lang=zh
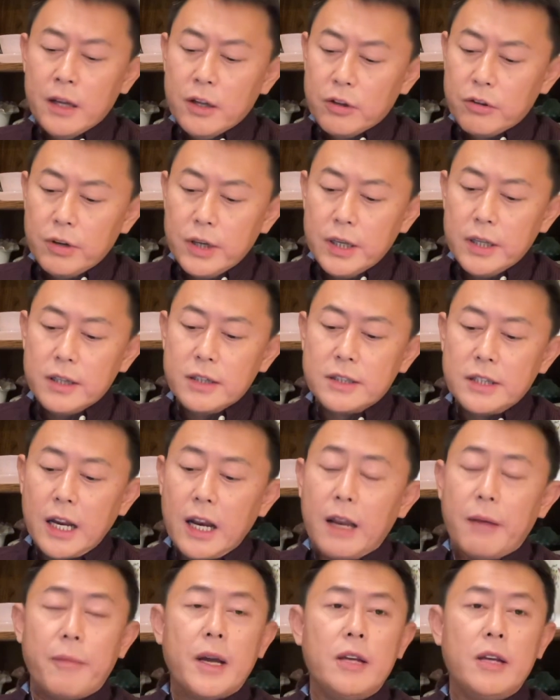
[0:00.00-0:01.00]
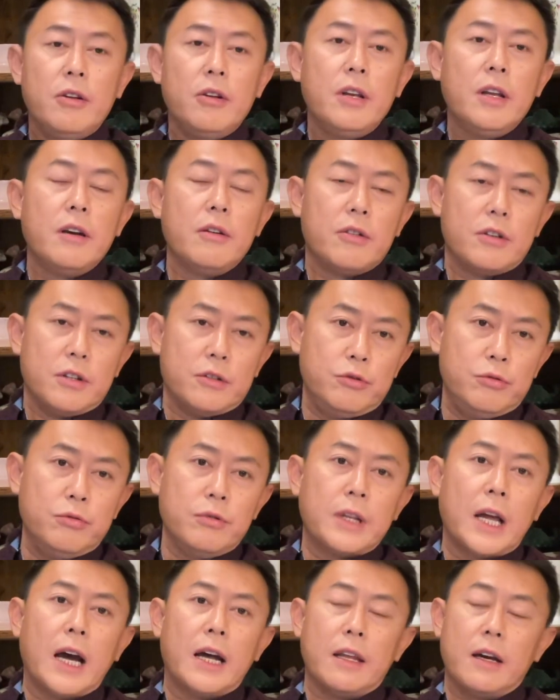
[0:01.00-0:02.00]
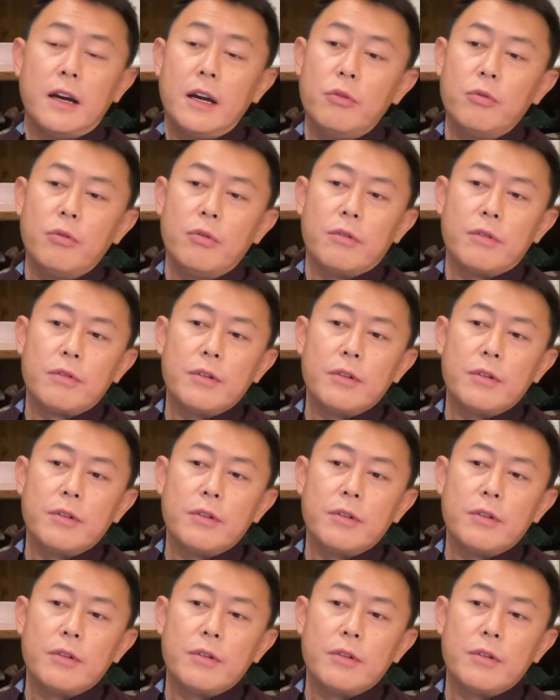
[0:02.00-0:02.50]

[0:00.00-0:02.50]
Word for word: 所以呢，这里面一定是巨大的黑洞。